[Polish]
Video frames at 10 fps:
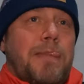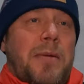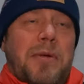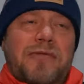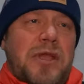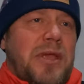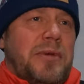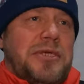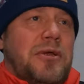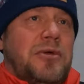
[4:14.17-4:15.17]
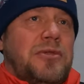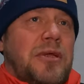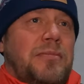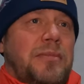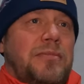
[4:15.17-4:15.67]
naprawdę nie myślę o
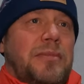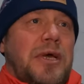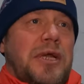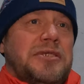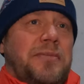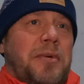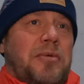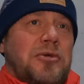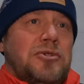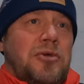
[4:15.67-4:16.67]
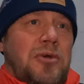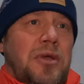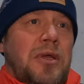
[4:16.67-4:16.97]
tym. Na razie po prostu